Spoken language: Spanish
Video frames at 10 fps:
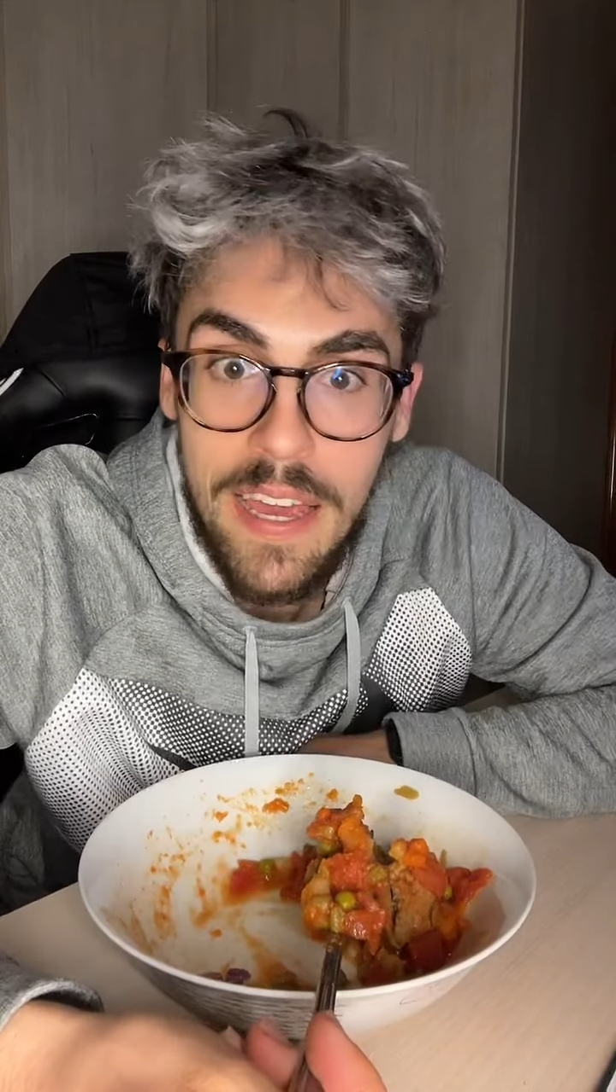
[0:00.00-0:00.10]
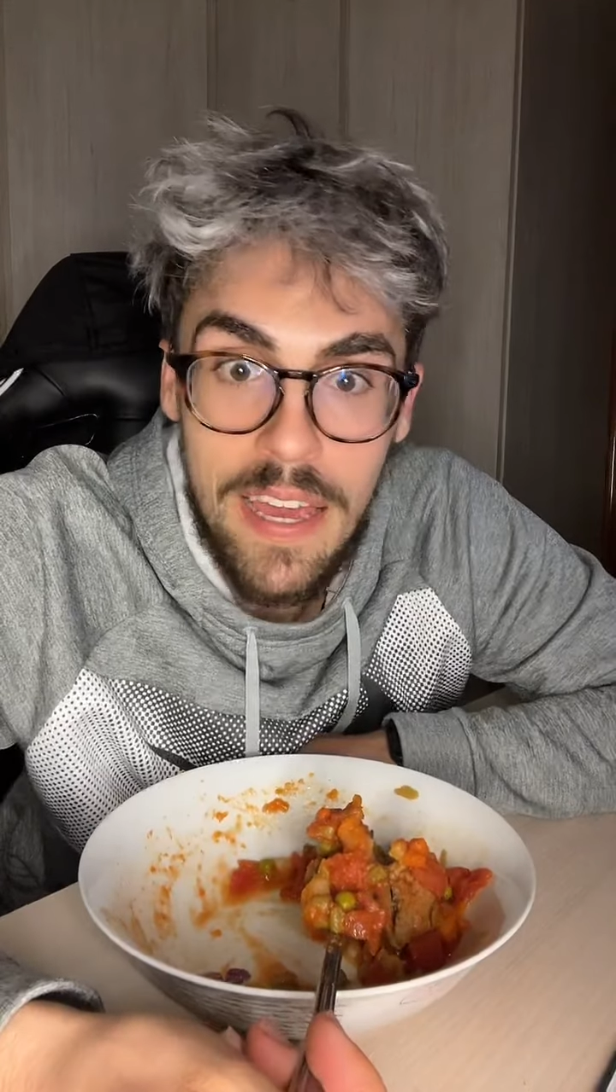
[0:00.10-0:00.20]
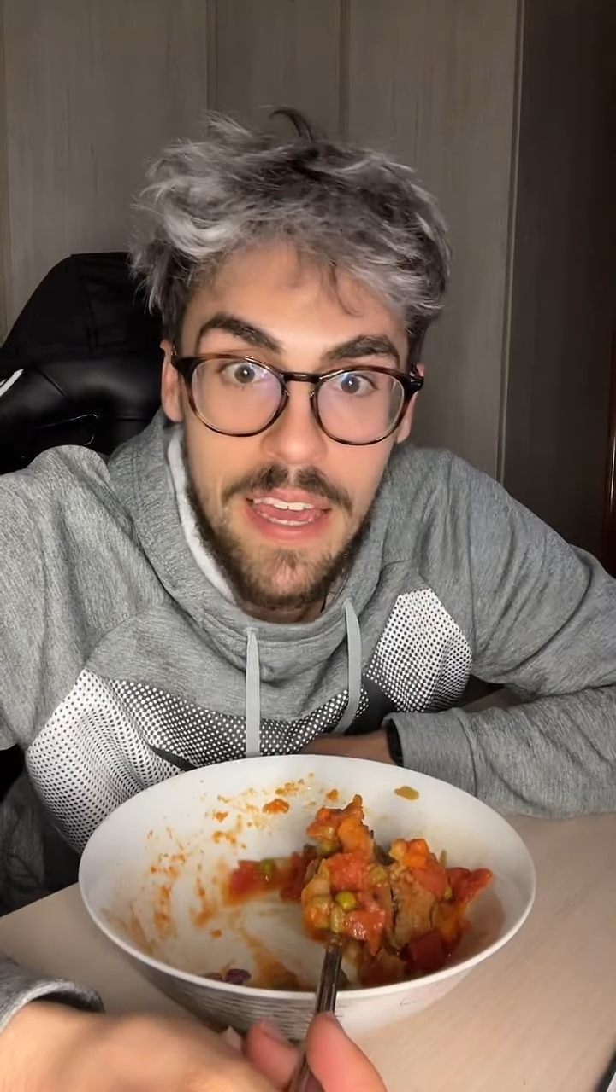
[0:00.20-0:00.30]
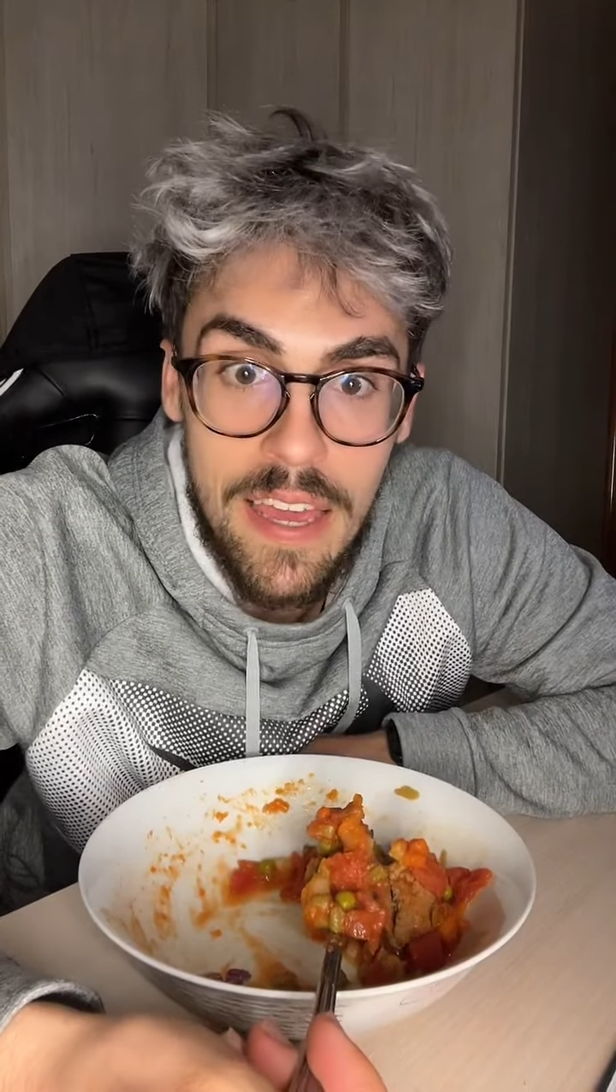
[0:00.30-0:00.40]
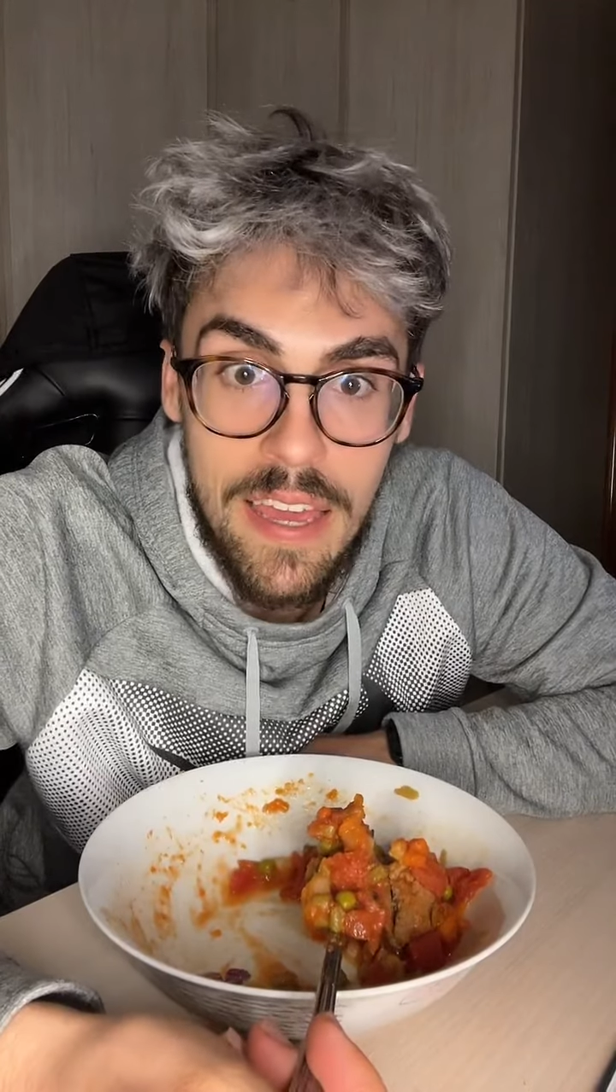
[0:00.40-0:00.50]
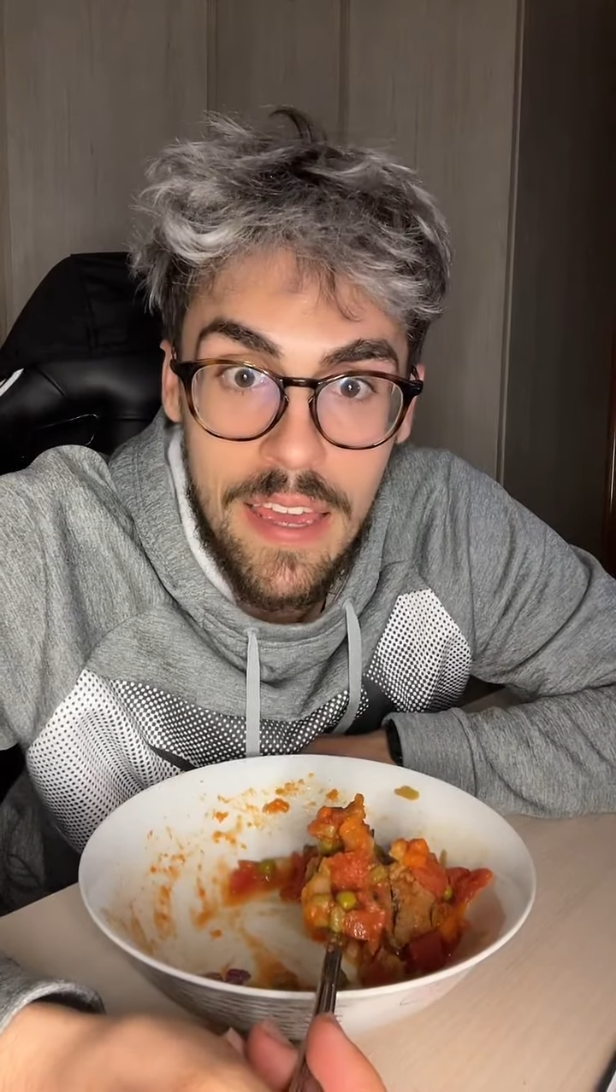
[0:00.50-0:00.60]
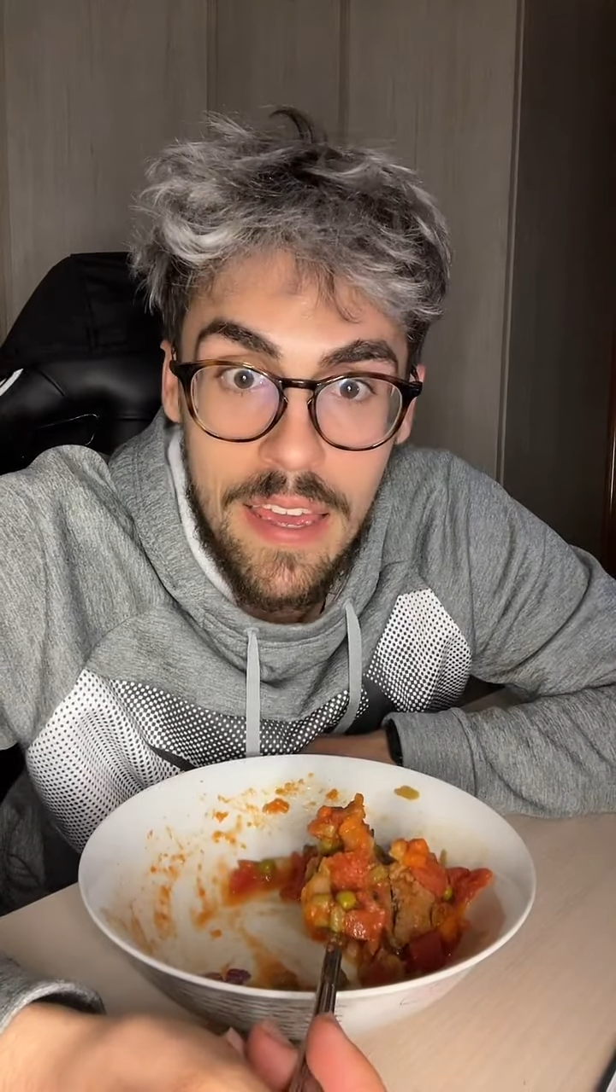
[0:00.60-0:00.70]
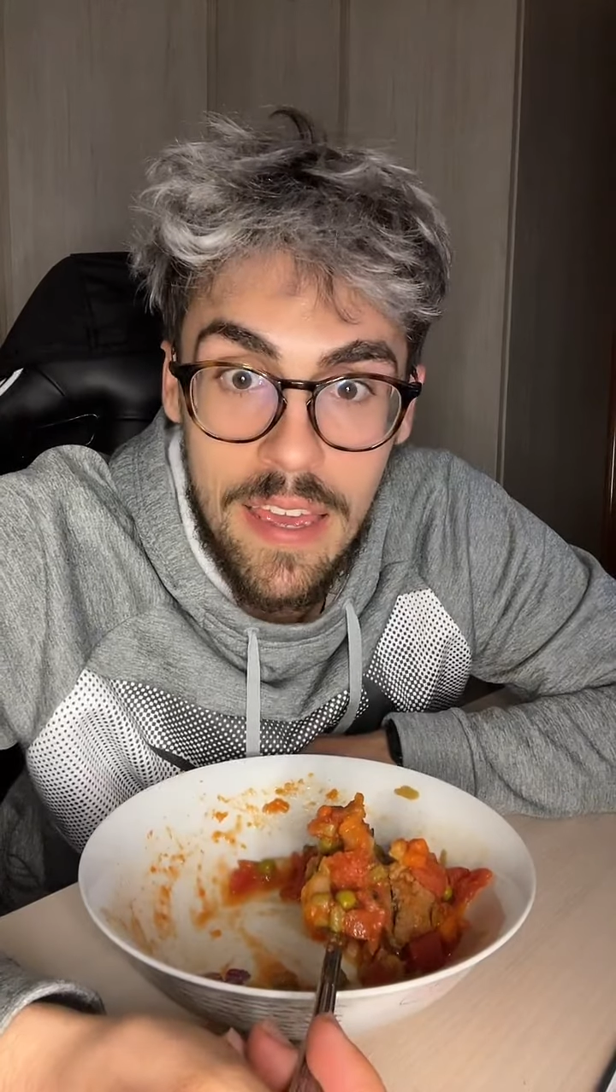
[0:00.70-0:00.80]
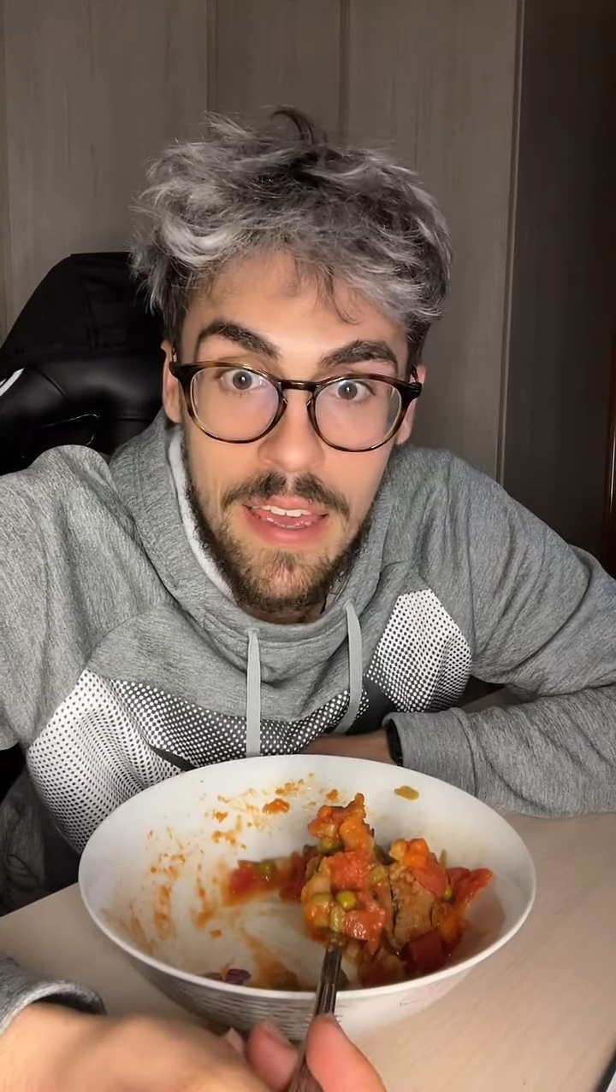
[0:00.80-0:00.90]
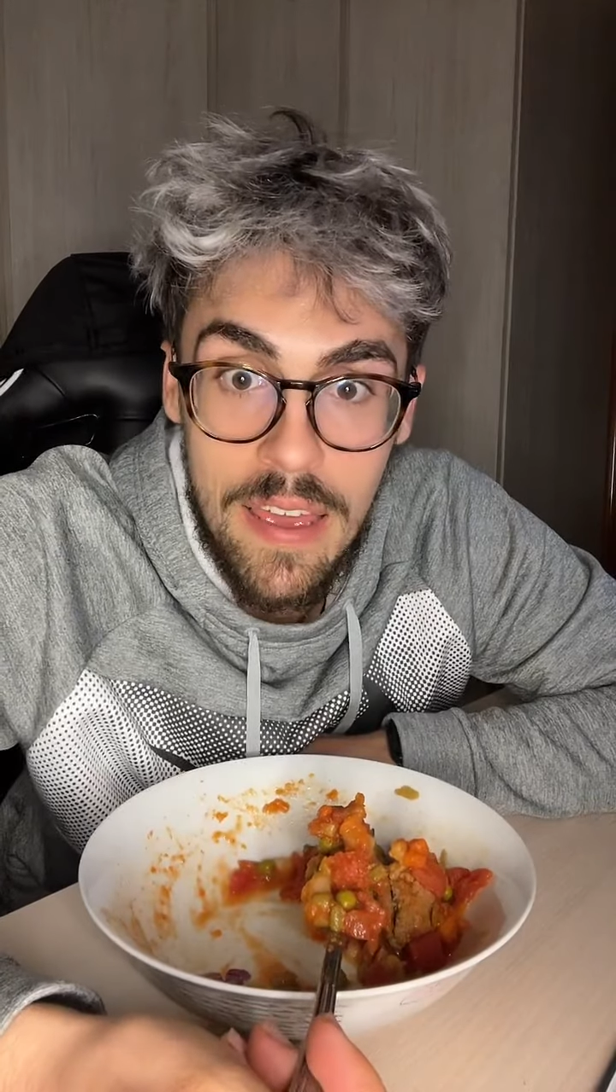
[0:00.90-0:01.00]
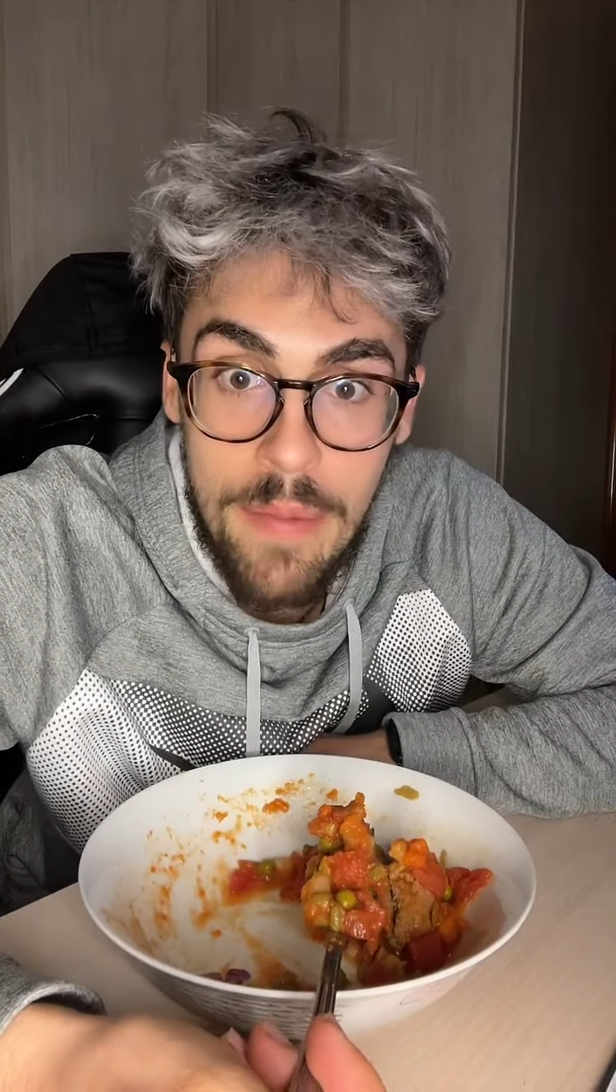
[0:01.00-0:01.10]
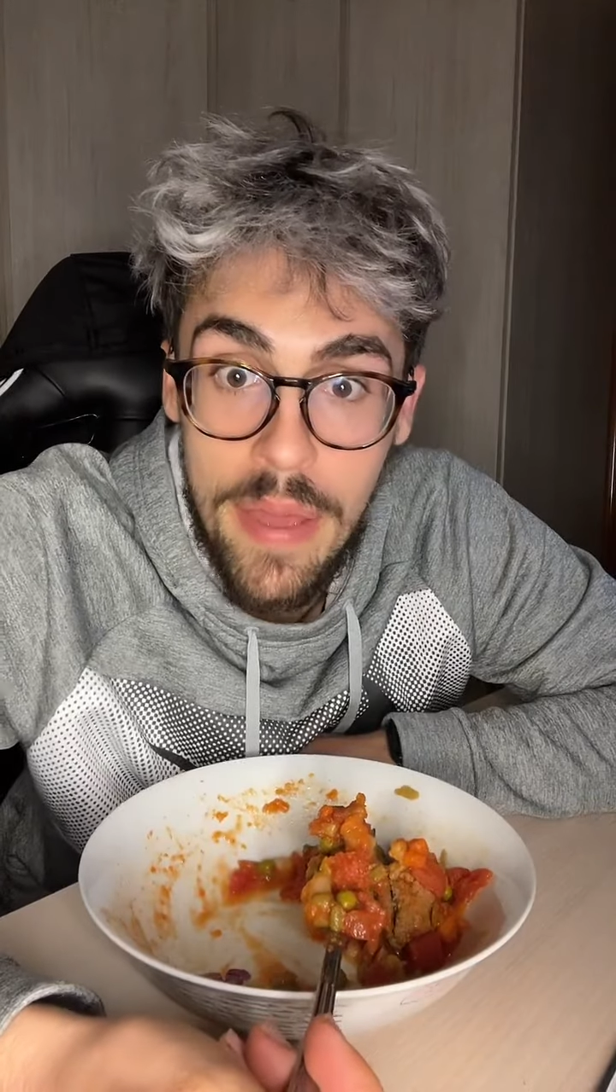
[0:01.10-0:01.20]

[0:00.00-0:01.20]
y